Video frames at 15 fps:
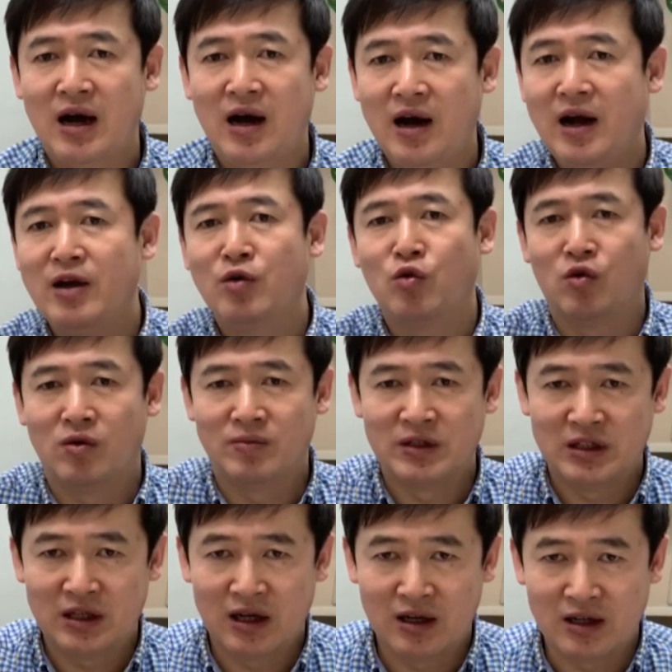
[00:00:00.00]
爱我
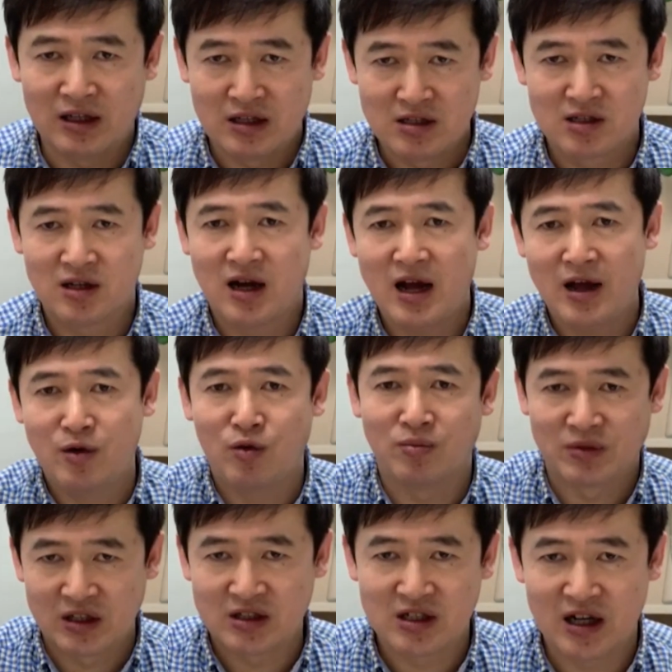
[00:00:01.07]
们的邻舍，爱我
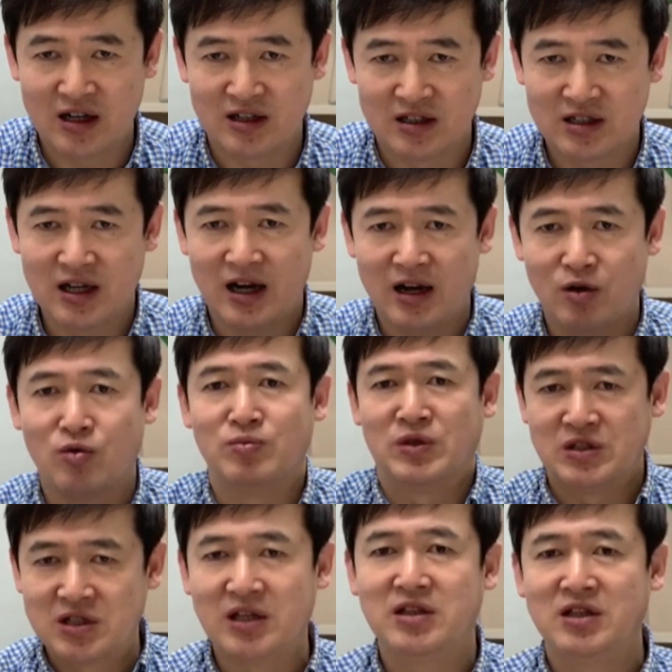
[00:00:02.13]
们的家人，像爱我们
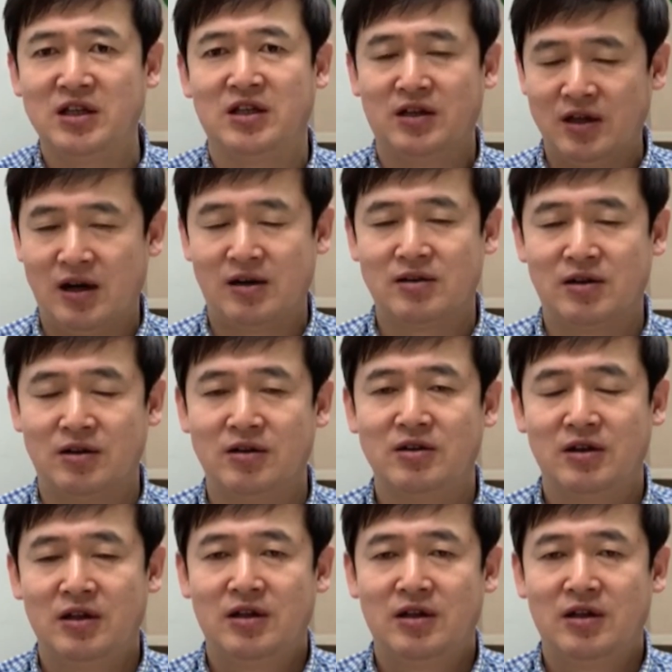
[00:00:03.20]
的身体一样啊！